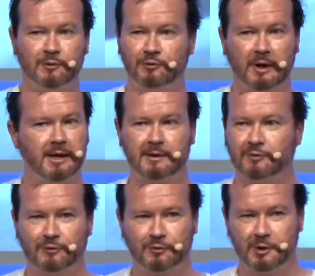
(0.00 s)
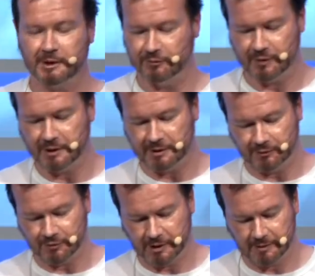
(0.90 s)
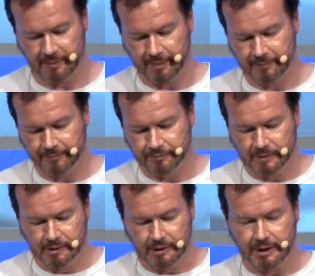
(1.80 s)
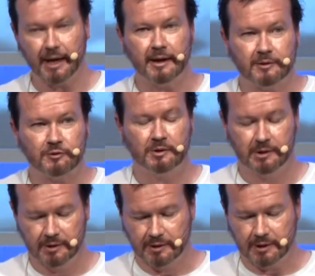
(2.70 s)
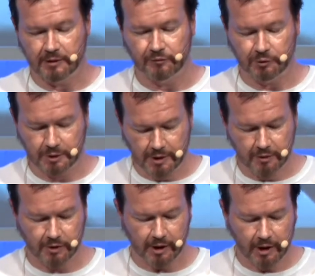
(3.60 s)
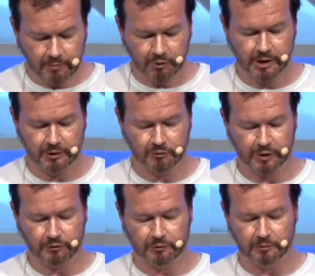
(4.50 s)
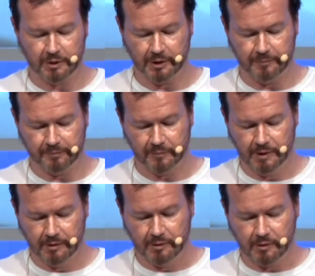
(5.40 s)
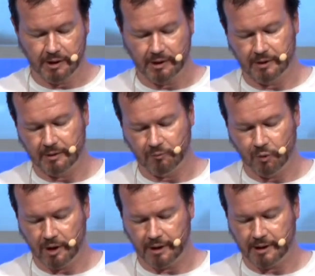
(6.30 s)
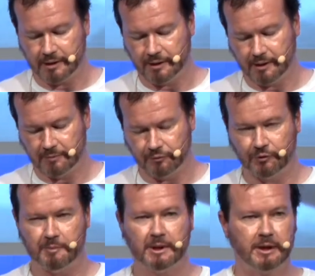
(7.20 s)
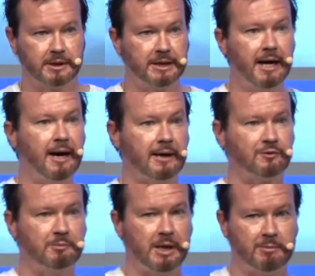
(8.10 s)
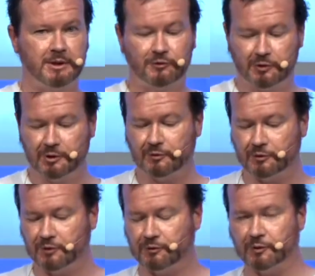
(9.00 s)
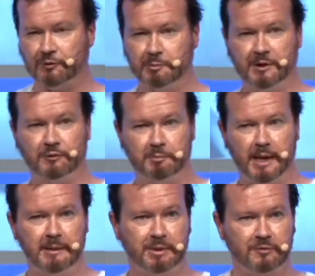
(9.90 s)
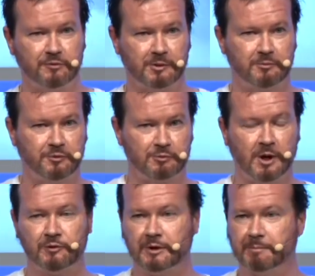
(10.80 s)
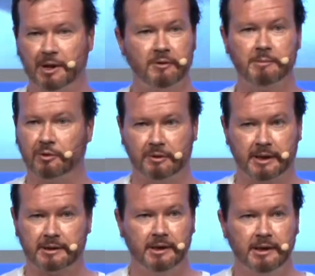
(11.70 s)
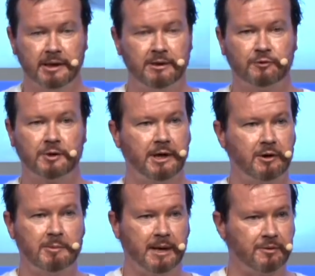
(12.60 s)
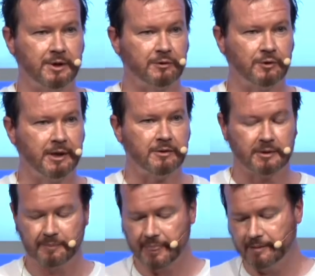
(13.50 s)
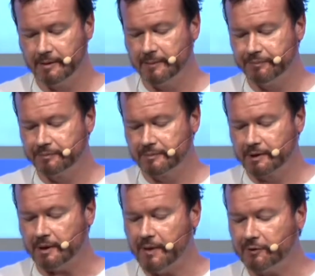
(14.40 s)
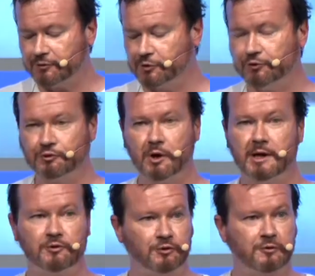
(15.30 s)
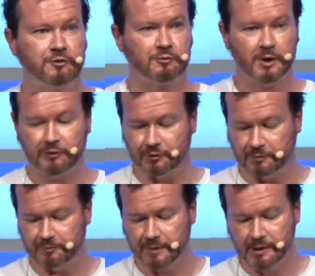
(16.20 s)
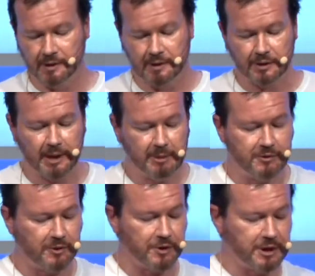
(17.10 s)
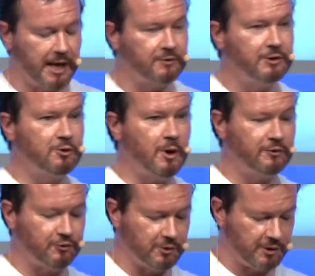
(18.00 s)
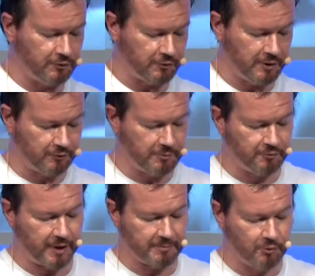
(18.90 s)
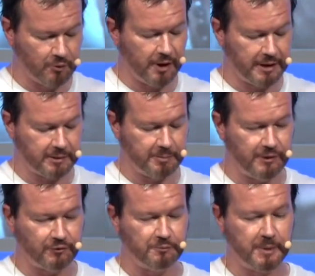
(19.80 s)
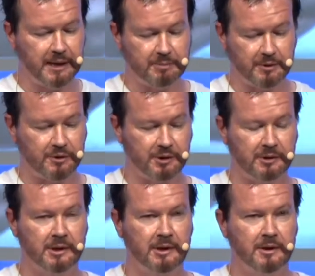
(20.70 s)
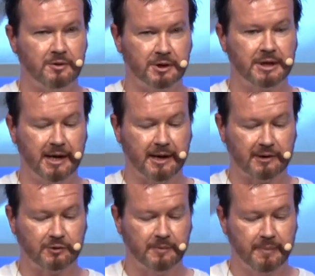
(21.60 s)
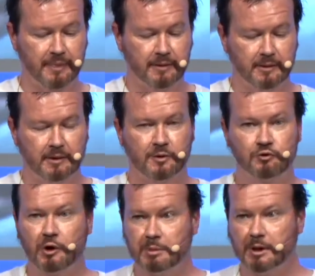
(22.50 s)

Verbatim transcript: えー、その野蛮人を、えー、その、え侵略してそして奴隷にするというようなことです関東は、えまたより高度な、えー、理由を挙げています。猫というのは、えー、例えば詩を書くための紙ぐらい有用であるということで彼もあまり物にはこだわらないようであります。すなわち猫というのは、えー猫よりも、